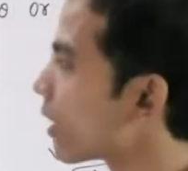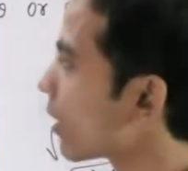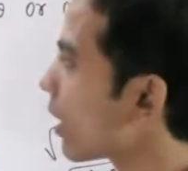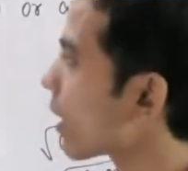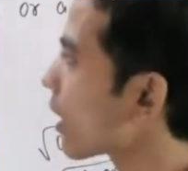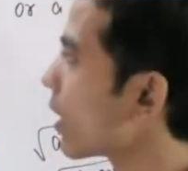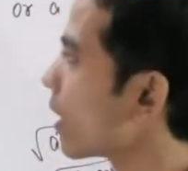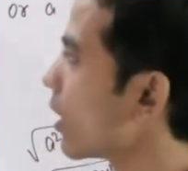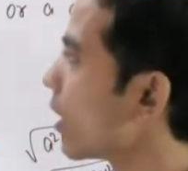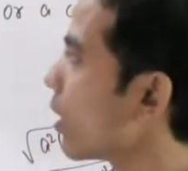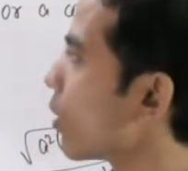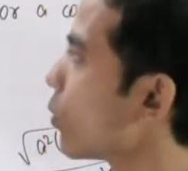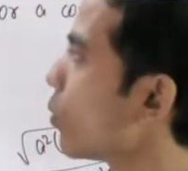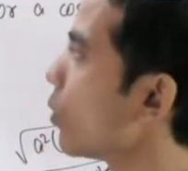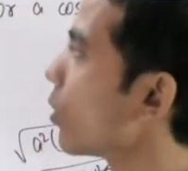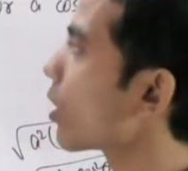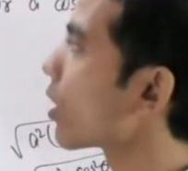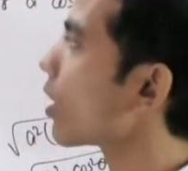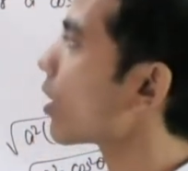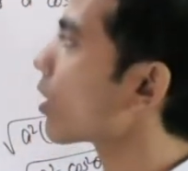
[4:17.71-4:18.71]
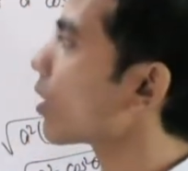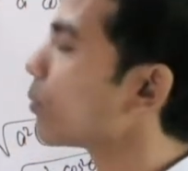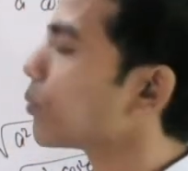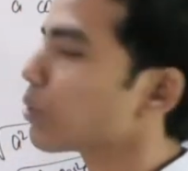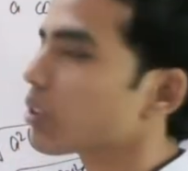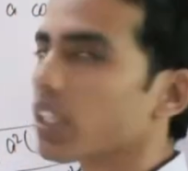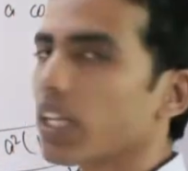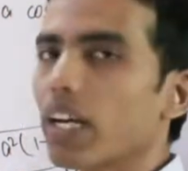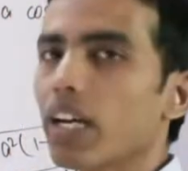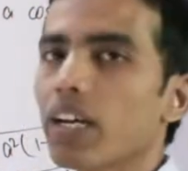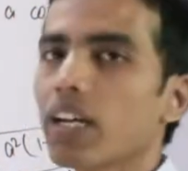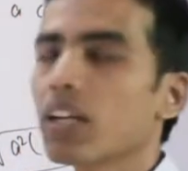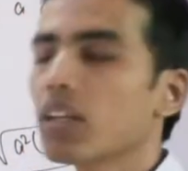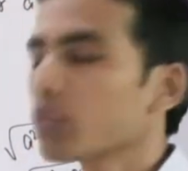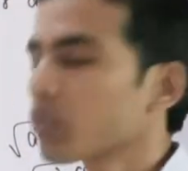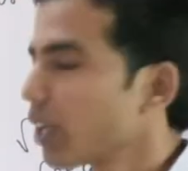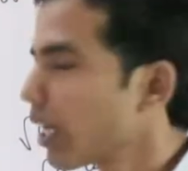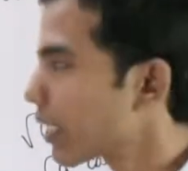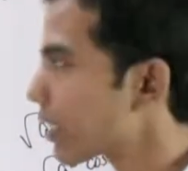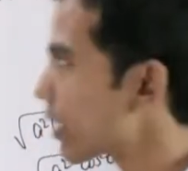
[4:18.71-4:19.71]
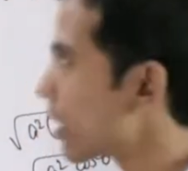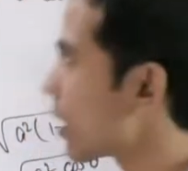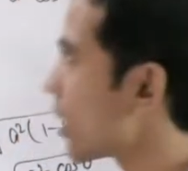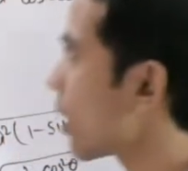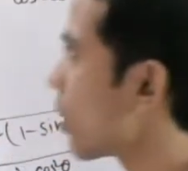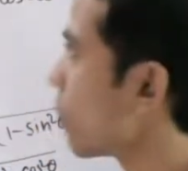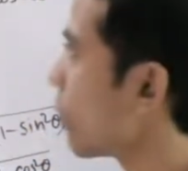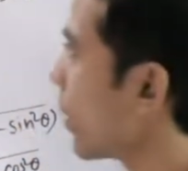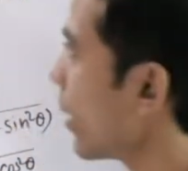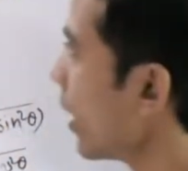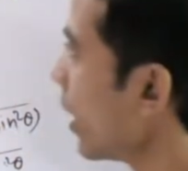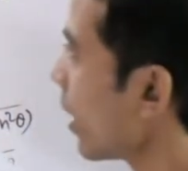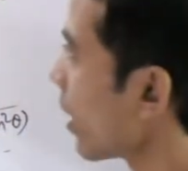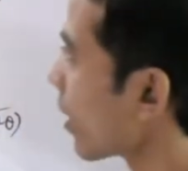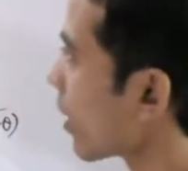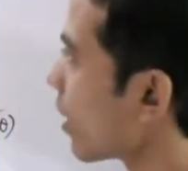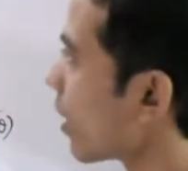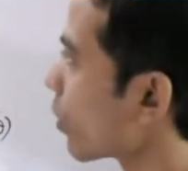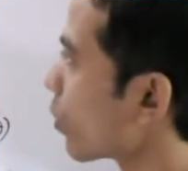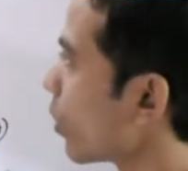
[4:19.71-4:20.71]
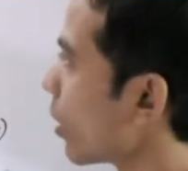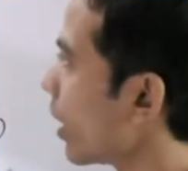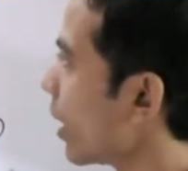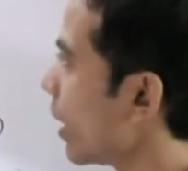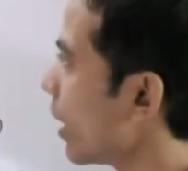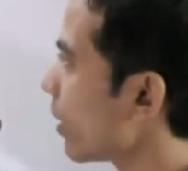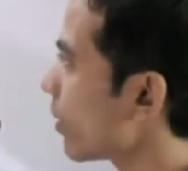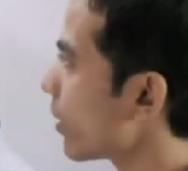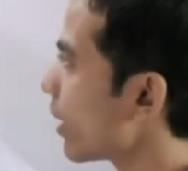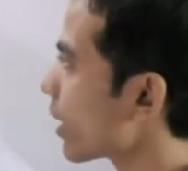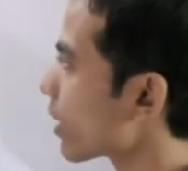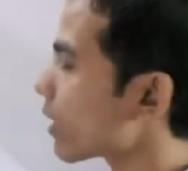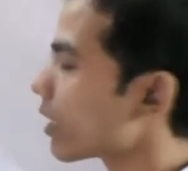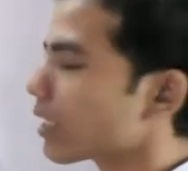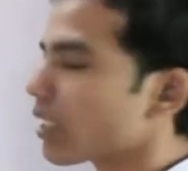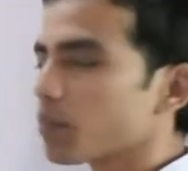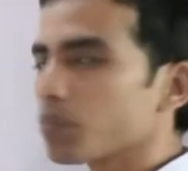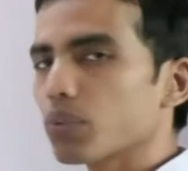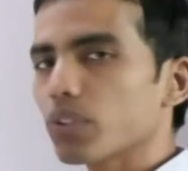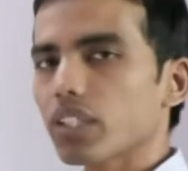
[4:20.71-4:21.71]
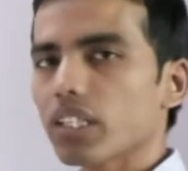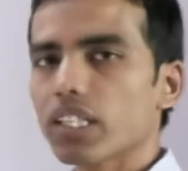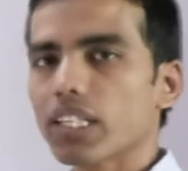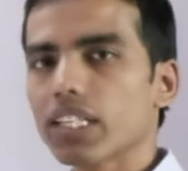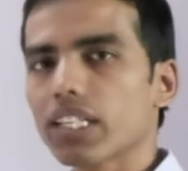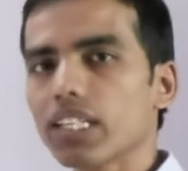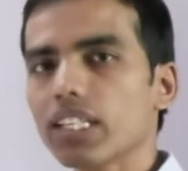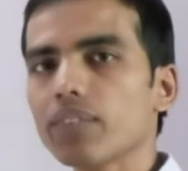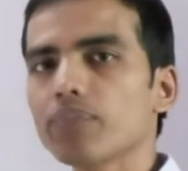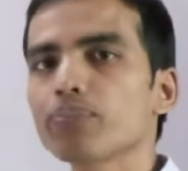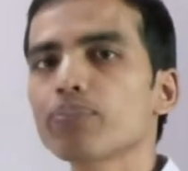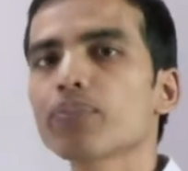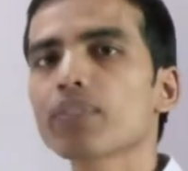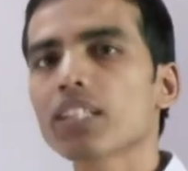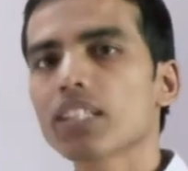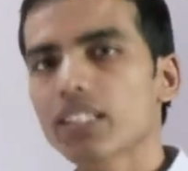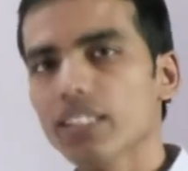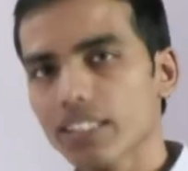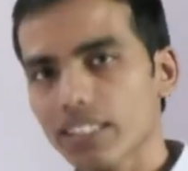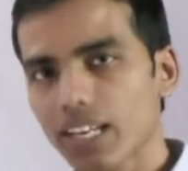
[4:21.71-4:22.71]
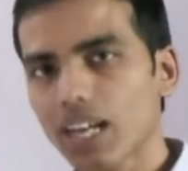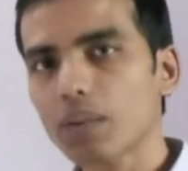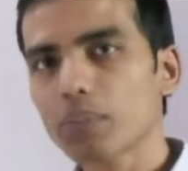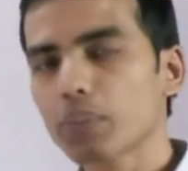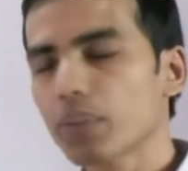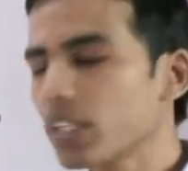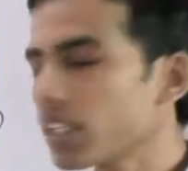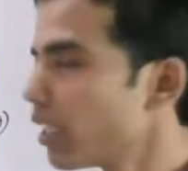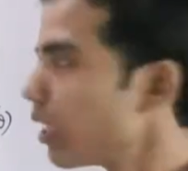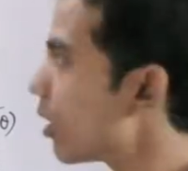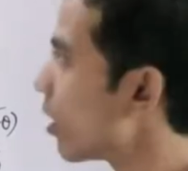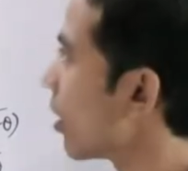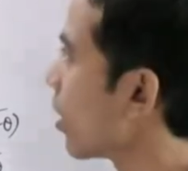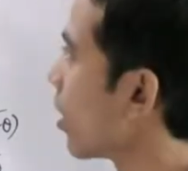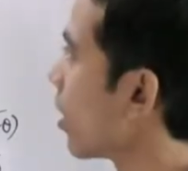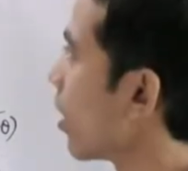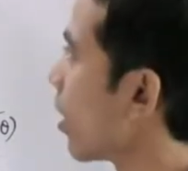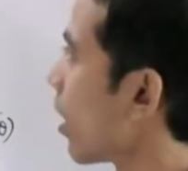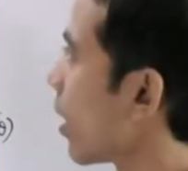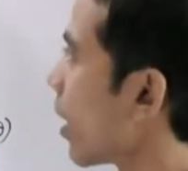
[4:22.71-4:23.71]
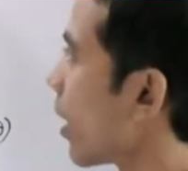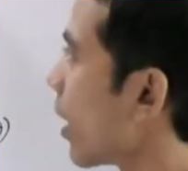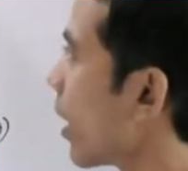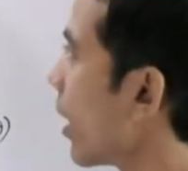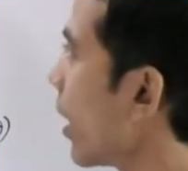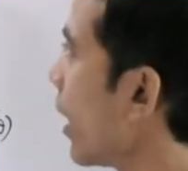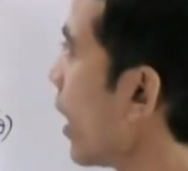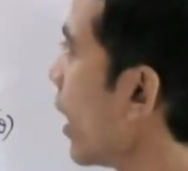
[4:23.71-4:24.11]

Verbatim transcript: ताकि ये रूट खत्म हो जाए तो एक्स के जगह पे या तो ए सेक थीटा पुट करेंगे या फिर